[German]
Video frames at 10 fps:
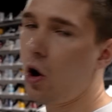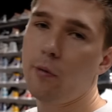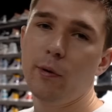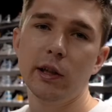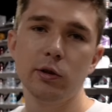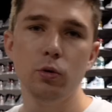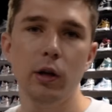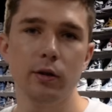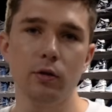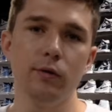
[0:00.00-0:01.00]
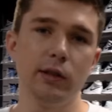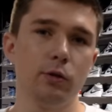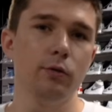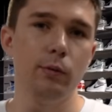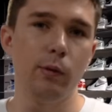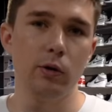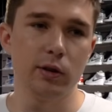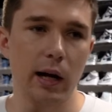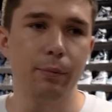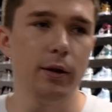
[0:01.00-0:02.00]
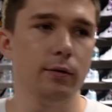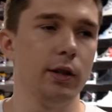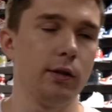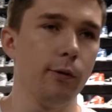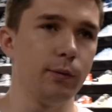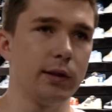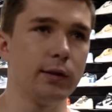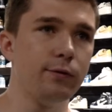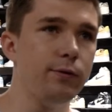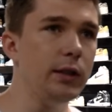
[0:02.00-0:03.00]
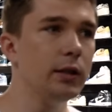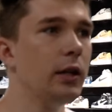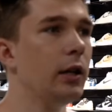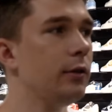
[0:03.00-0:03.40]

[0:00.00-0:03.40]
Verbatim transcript: auch mal dazulernt und wisst, so wie bei uns abgeht, weil ich glaube, es ist viel,